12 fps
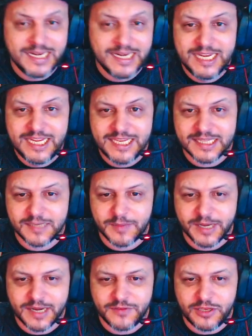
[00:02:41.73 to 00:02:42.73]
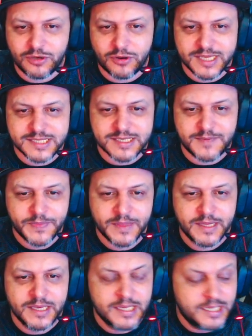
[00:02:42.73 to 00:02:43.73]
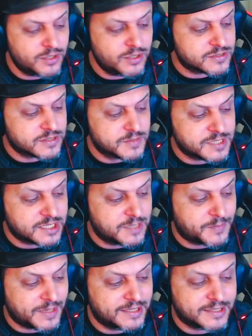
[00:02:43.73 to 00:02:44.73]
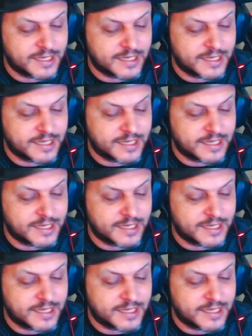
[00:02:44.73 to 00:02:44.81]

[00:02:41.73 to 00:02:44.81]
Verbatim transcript: linda, maravilhosa. E nós vamos aqui para dentro